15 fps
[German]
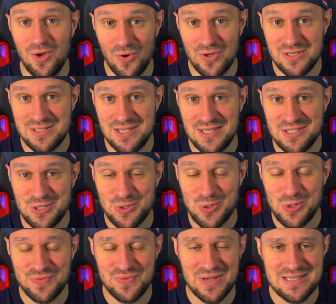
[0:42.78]
euch seht,
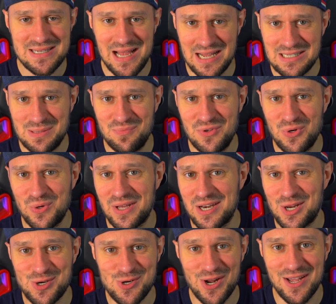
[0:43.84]
könnt ihr vielleicht nach dem Video dann
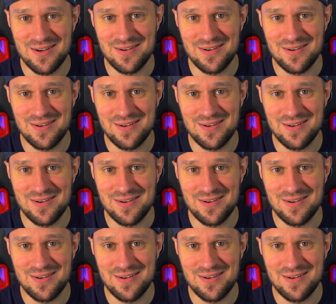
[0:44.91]
entscheiden.